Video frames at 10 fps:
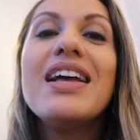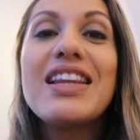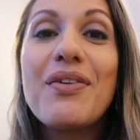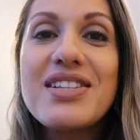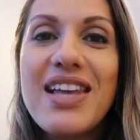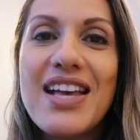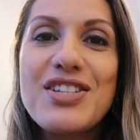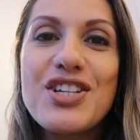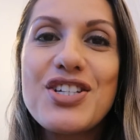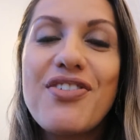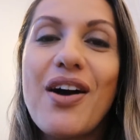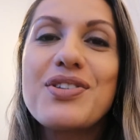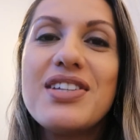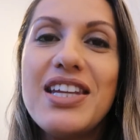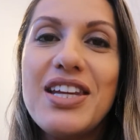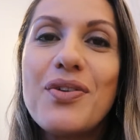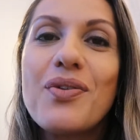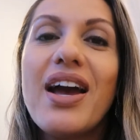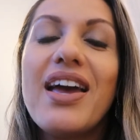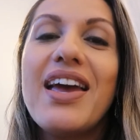Não esquece de ativar o sininho
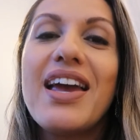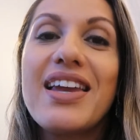é,